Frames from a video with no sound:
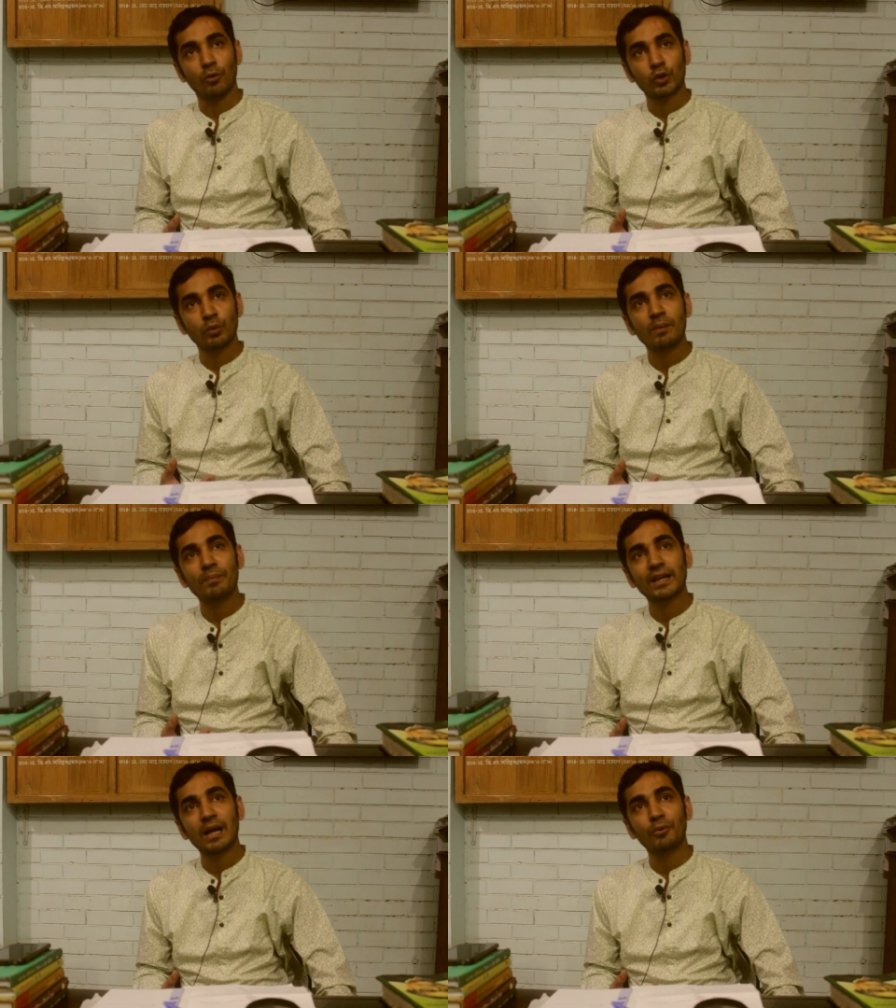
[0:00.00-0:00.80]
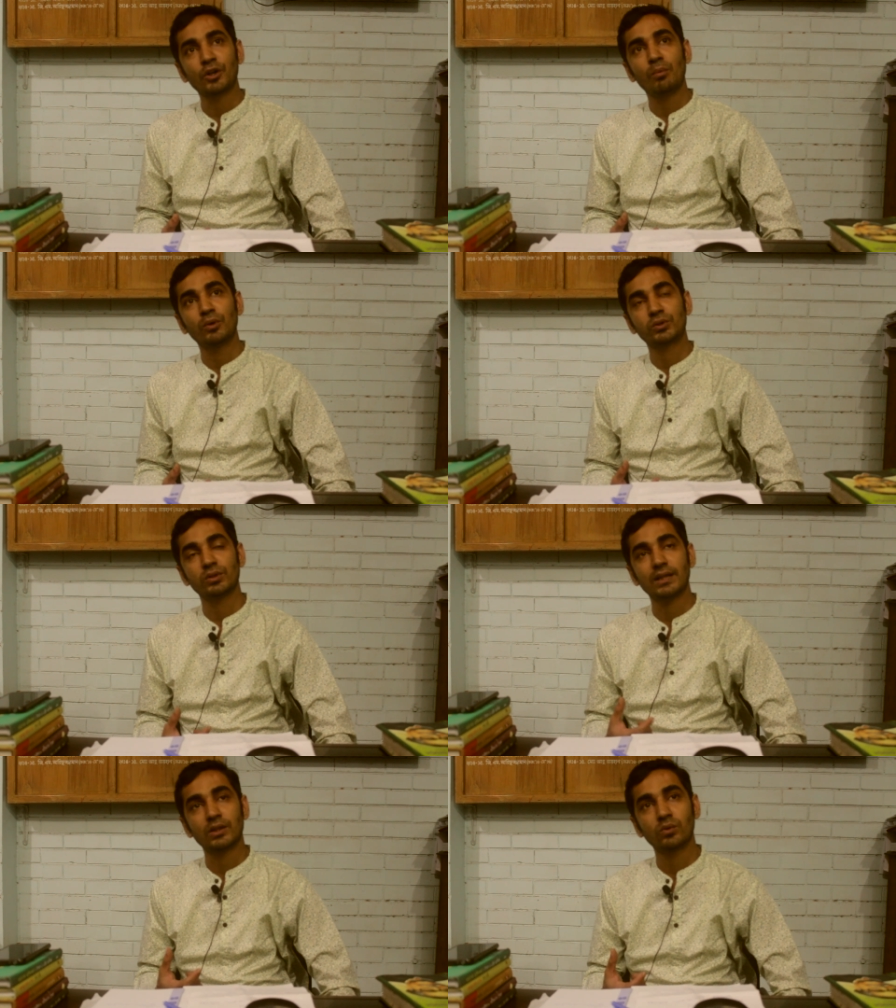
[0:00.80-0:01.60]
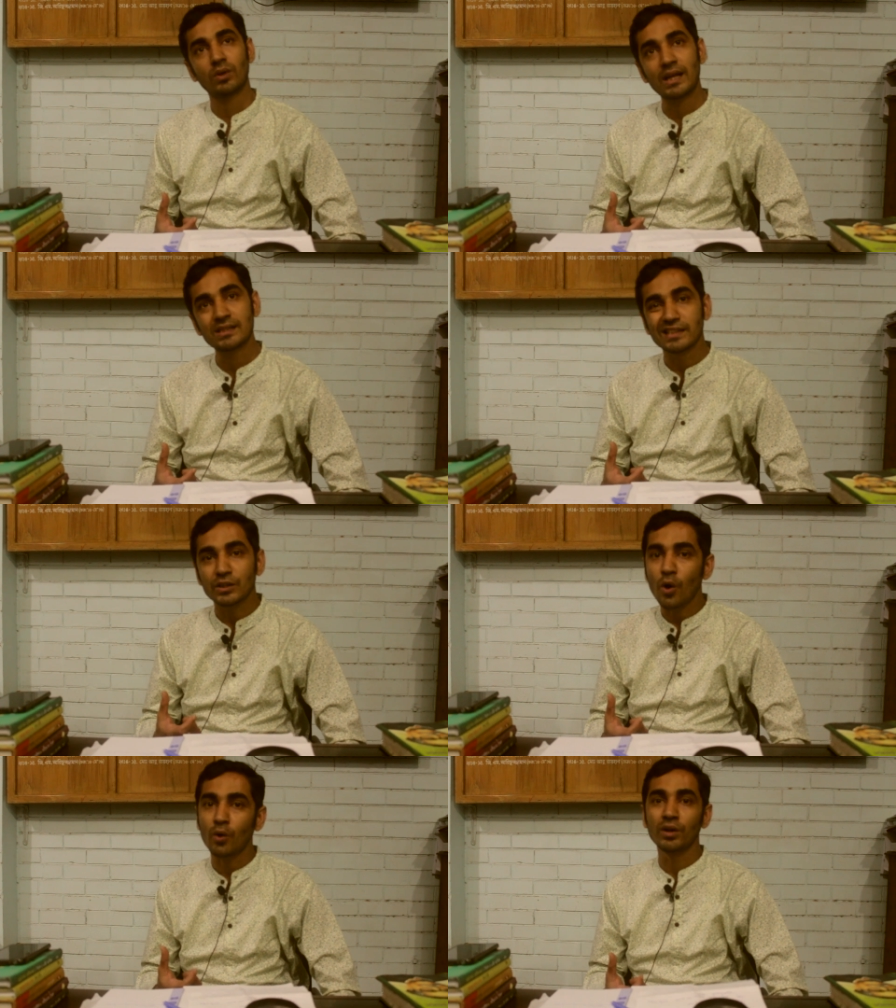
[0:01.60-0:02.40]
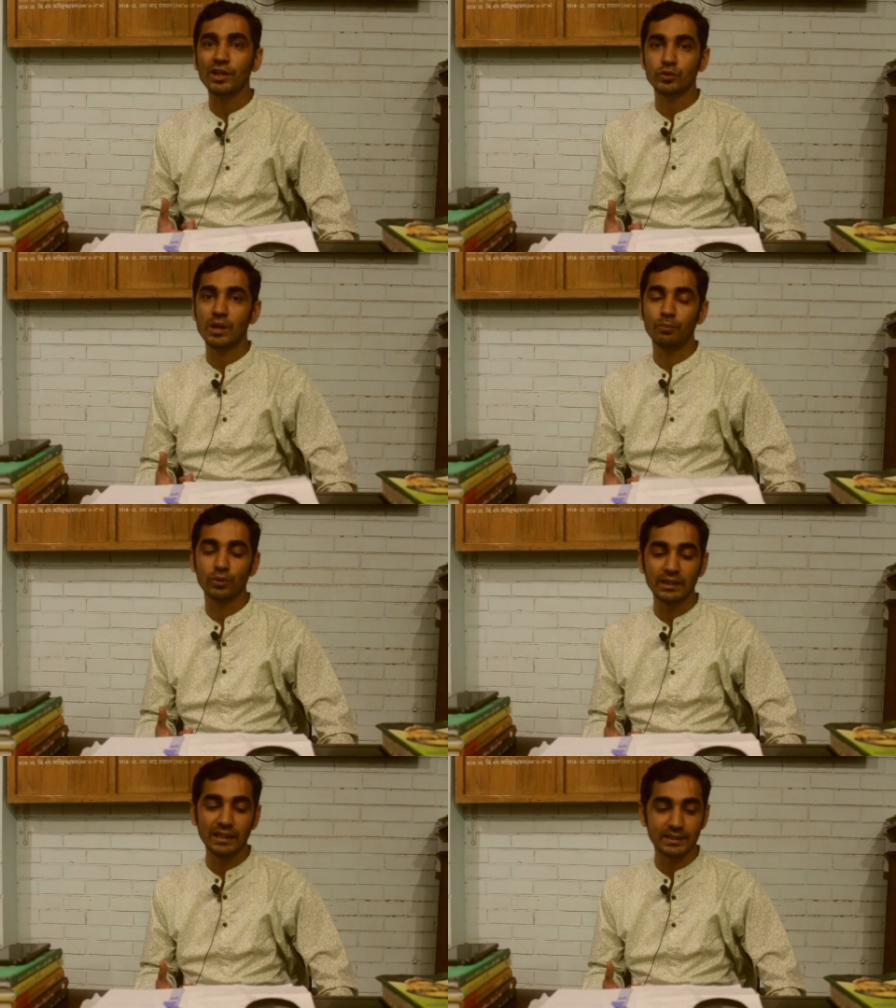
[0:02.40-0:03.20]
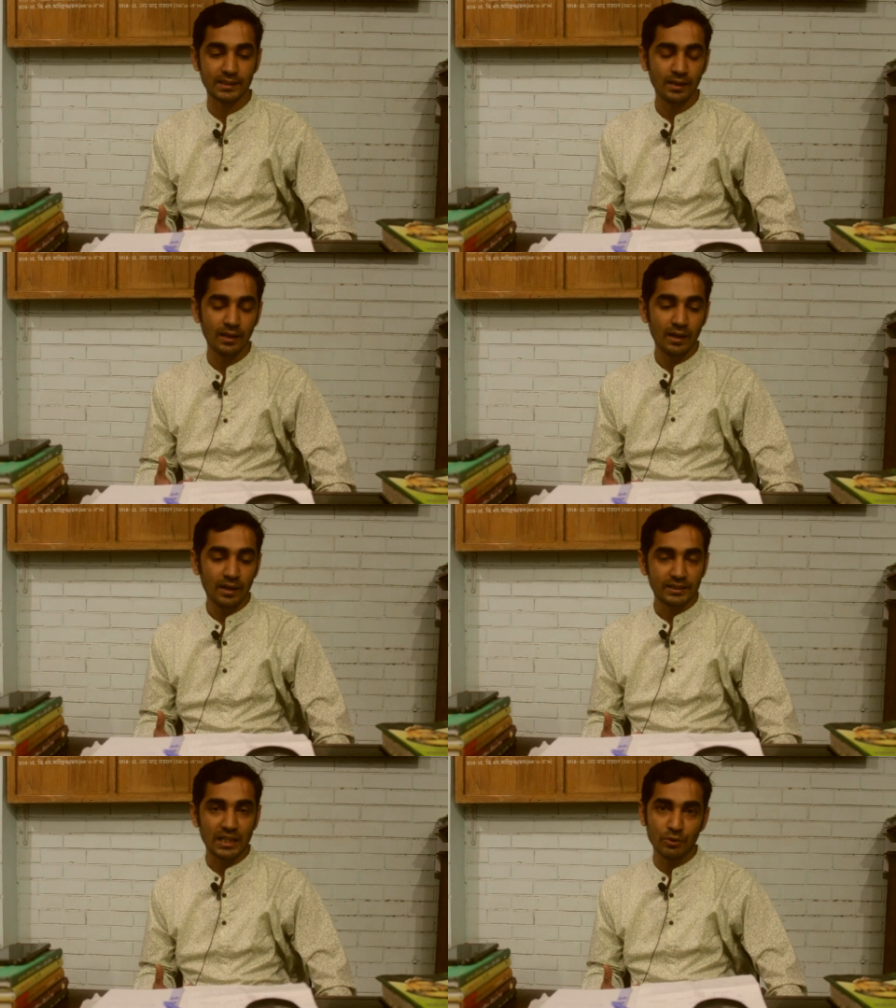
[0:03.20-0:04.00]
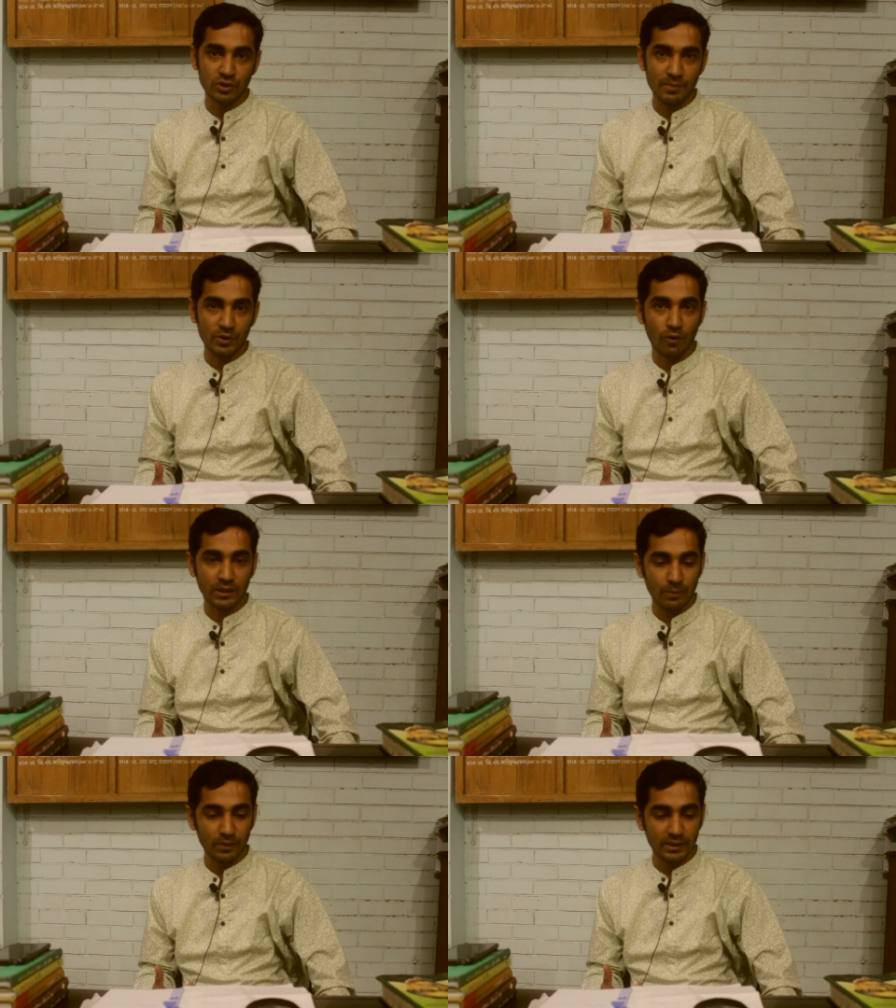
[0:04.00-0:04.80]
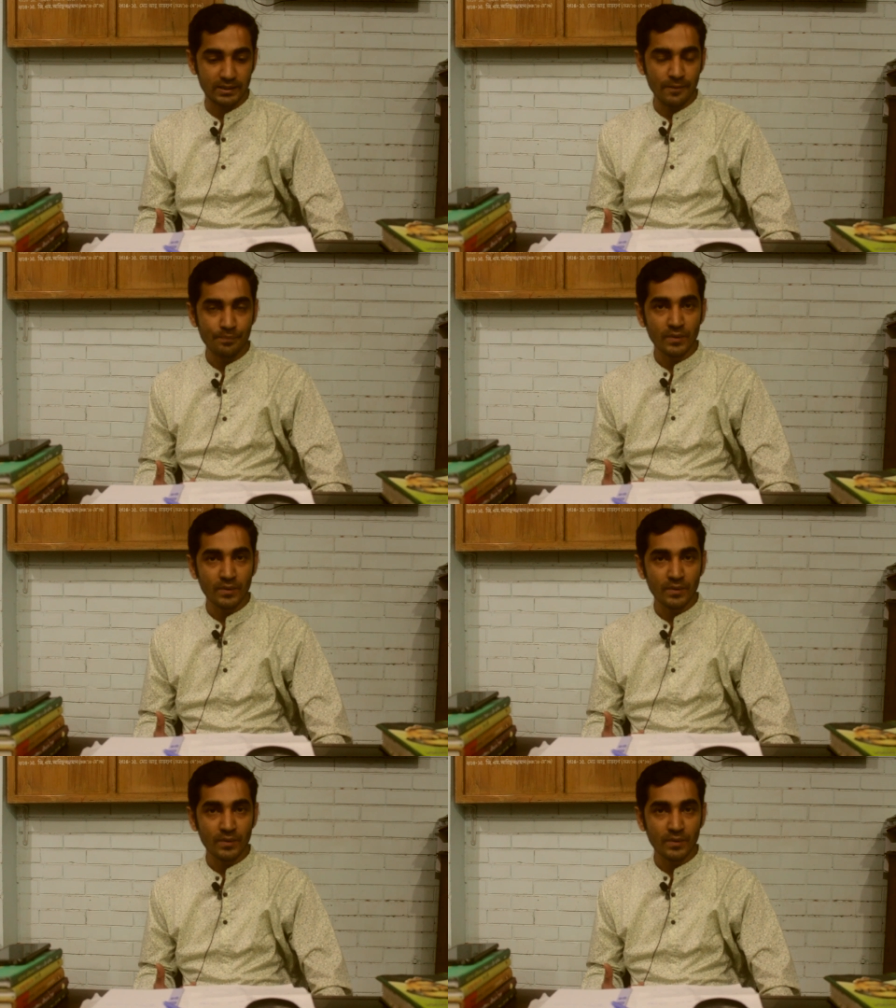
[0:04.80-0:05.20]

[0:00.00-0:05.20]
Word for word: বর্তমান প্রেক্ষাপটে অবশ্য ছাত্র রাজনীতির ধরন কিছুটা বদলিয়েছে সেই বিষয়ে আমি একটু কথা বলতে চাই